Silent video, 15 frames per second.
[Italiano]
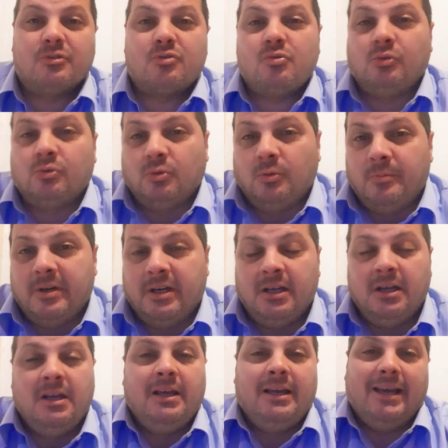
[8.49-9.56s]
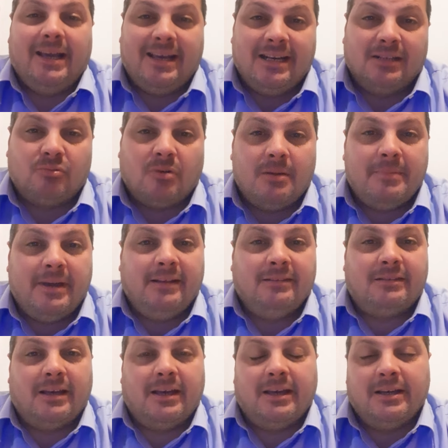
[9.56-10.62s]
su YouTube e
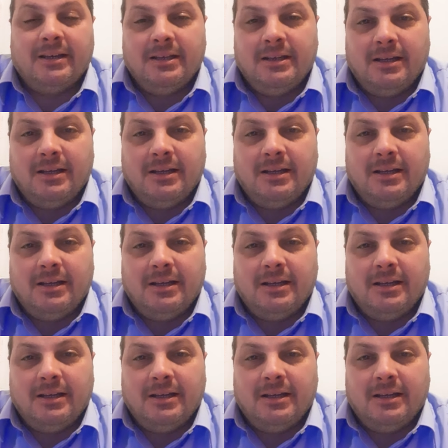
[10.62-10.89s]
naturalmente eh,